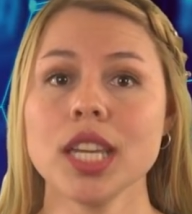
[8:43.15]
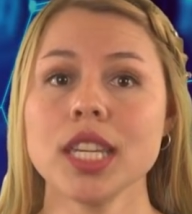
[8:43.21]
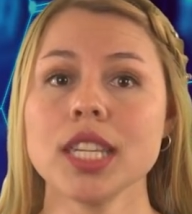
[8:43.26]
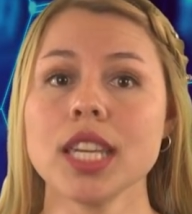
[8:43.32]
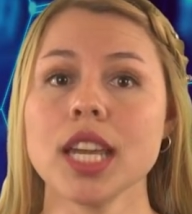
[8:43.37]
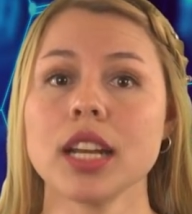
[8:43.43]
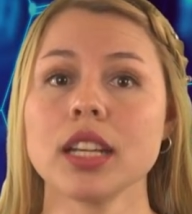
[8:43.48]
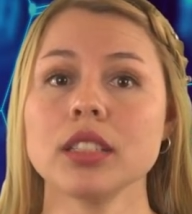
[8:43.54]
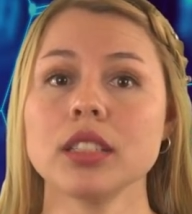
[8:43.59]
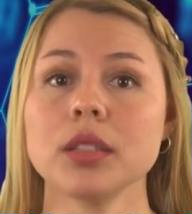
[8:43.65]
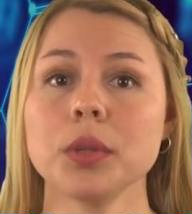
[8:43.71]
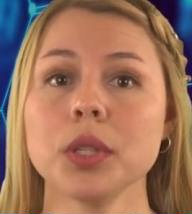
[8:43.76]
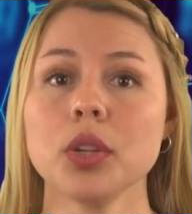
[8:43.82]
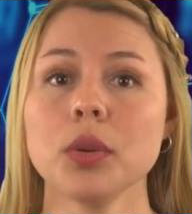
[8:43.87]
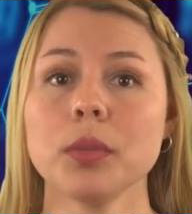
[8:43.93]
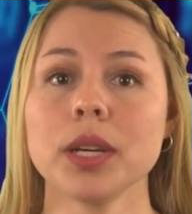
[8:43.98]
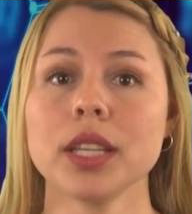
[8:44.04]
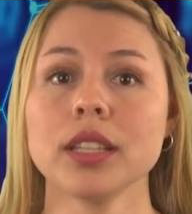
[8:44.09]
y ha
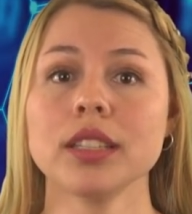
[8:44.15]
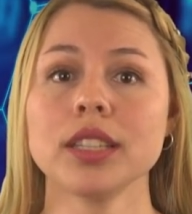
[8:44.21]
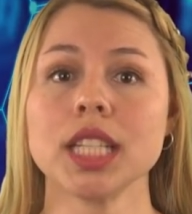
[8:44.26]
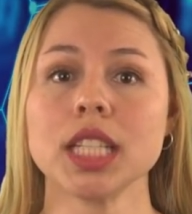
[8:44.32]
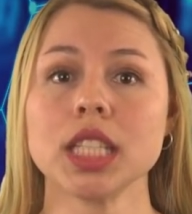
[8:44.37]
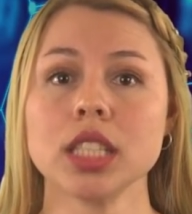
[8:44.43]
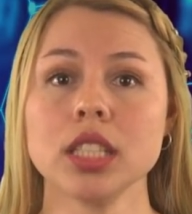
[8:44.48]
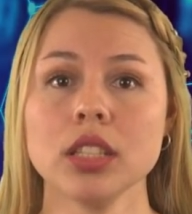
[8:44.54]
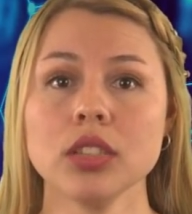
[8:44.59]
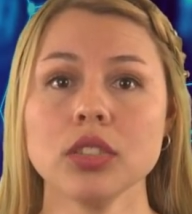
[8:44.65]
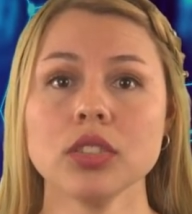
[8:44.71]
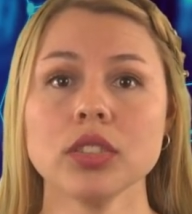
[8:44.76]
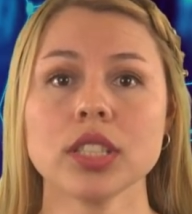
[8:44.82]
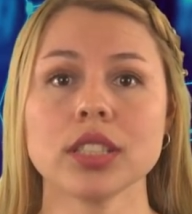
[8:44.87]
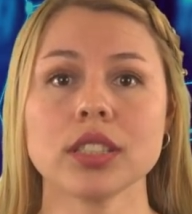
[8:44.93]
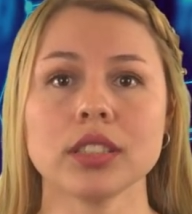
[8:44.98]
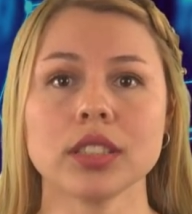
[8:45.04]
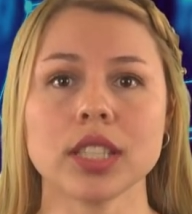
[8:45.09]
recibido más de
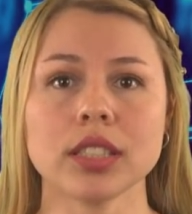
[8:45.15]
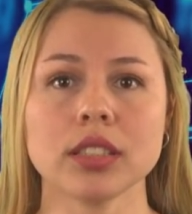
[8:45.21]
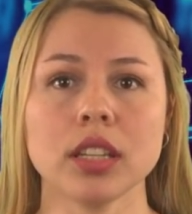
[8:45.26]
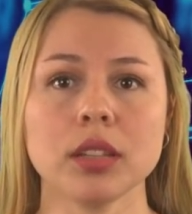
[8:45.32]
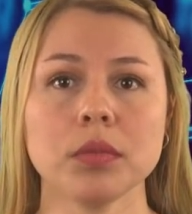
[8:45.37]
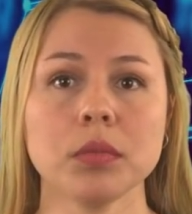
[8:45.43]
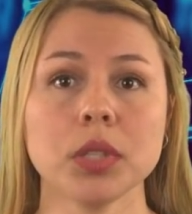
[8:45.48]
366